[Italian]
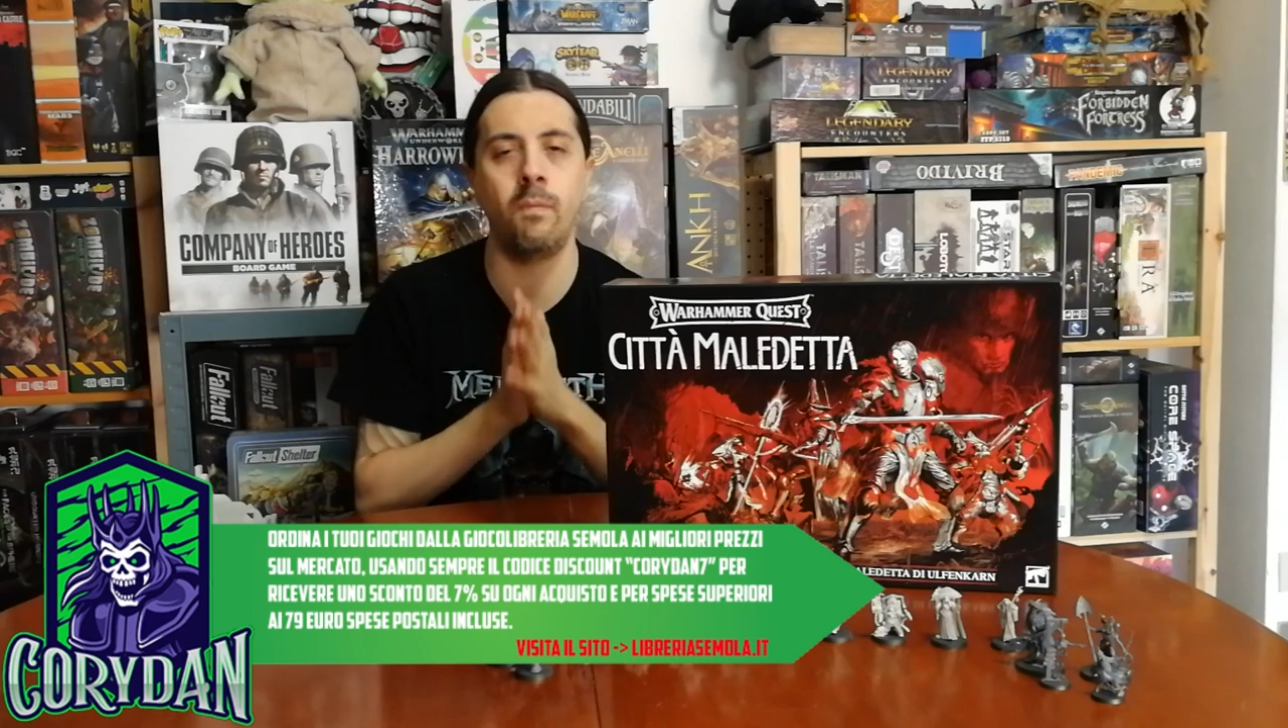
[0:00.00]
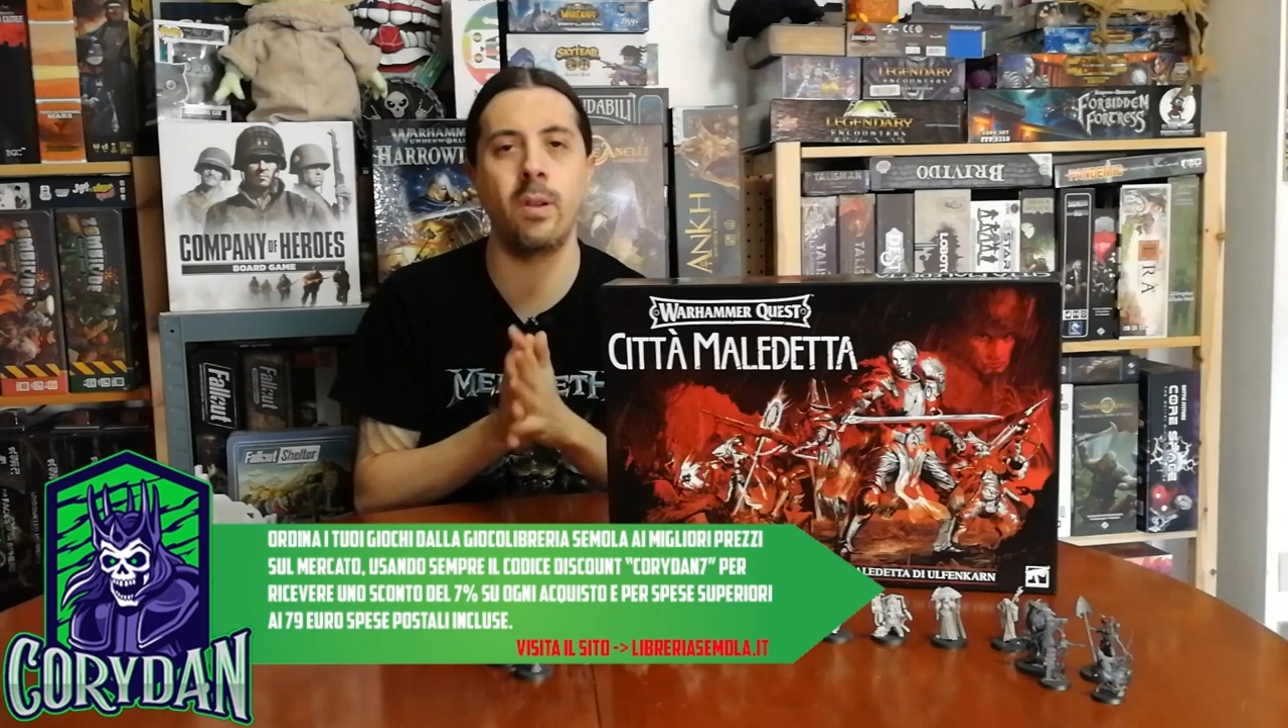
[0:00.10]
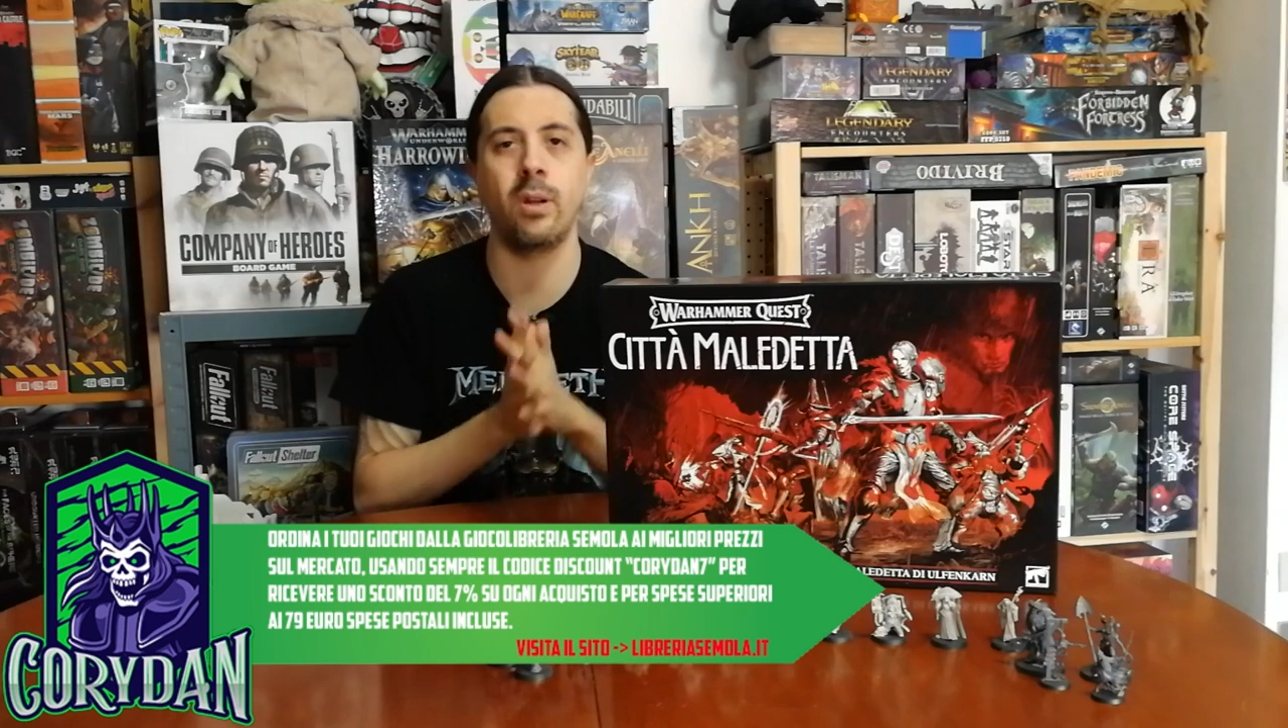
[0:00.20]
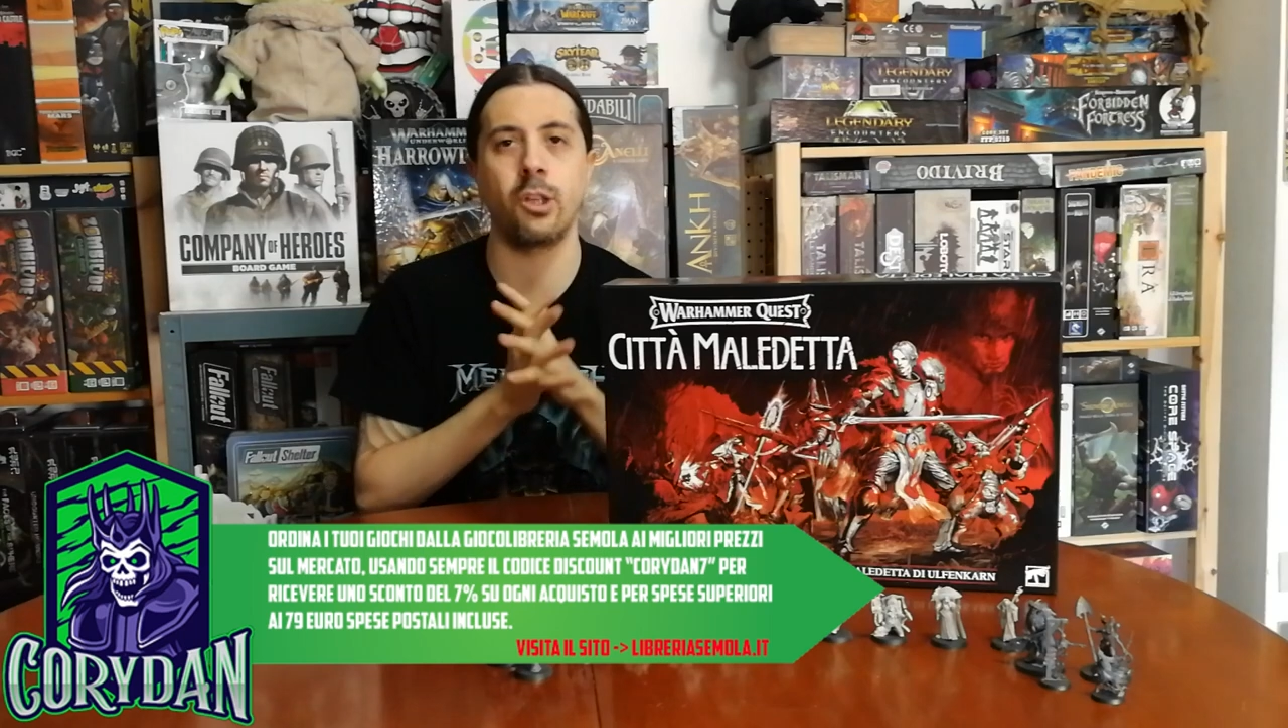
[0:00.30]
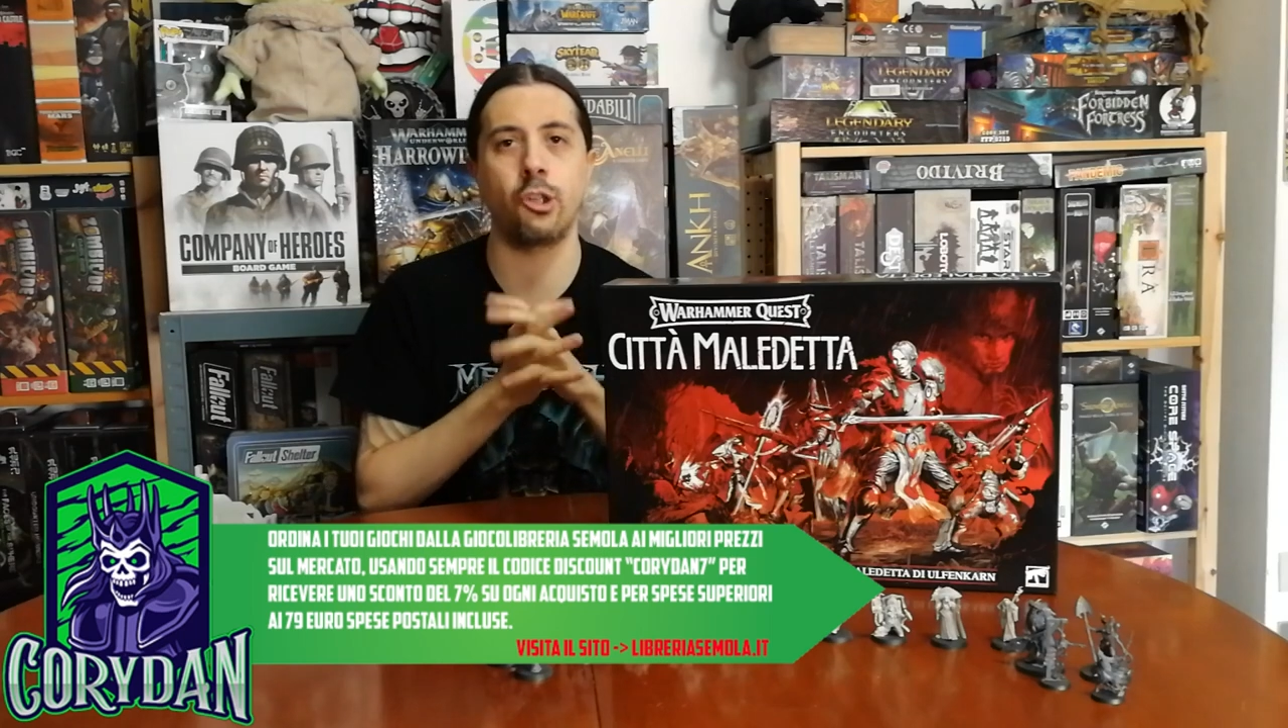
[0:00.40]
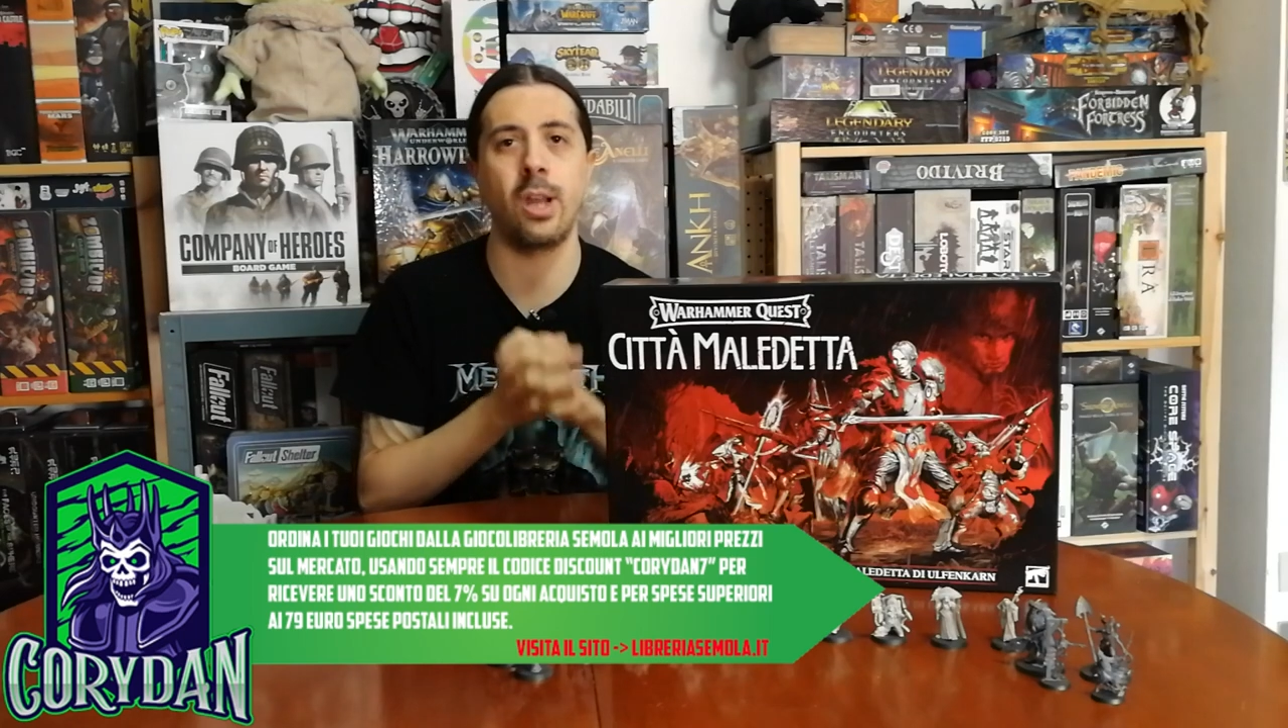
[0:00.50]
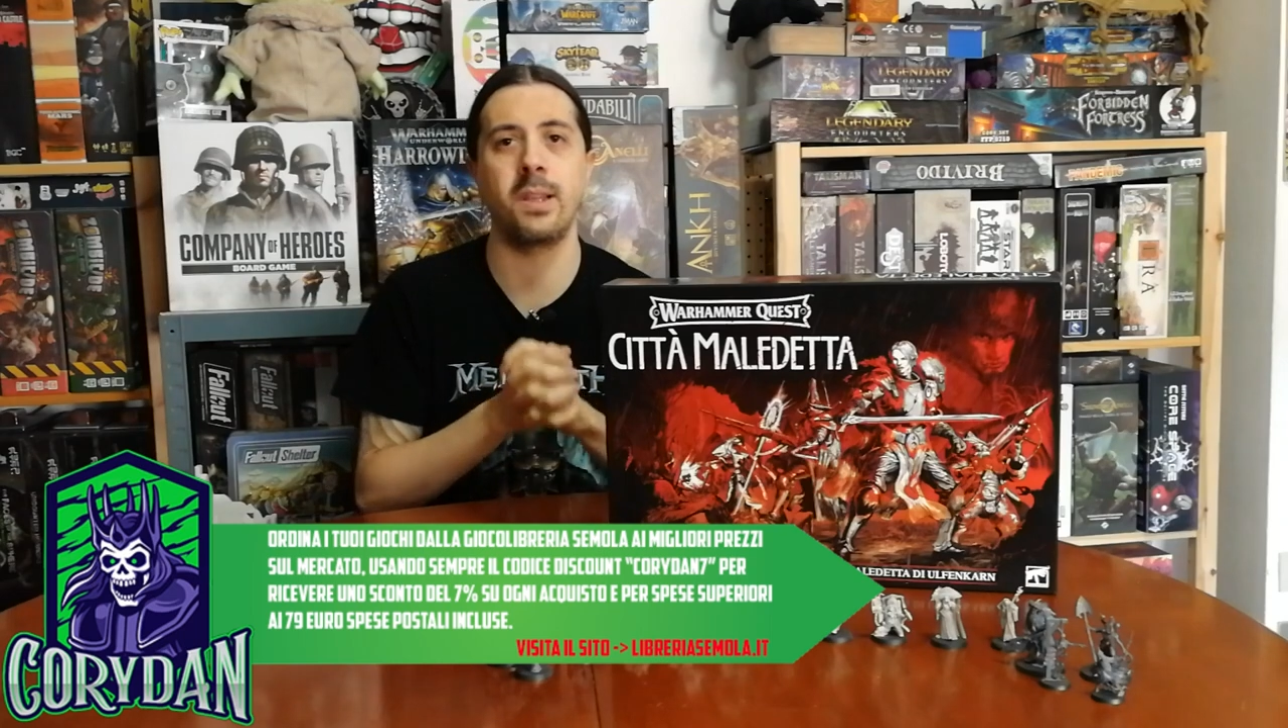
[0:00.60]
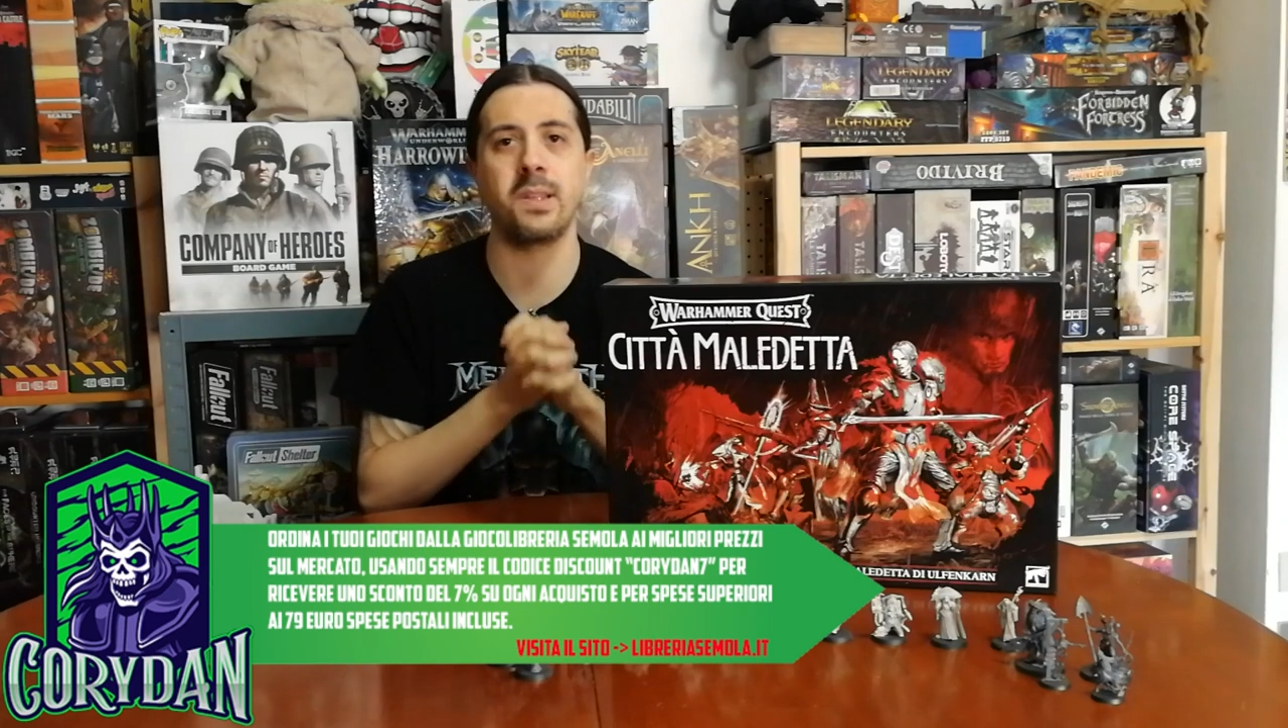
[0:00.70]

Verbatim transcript: ve lo lasciate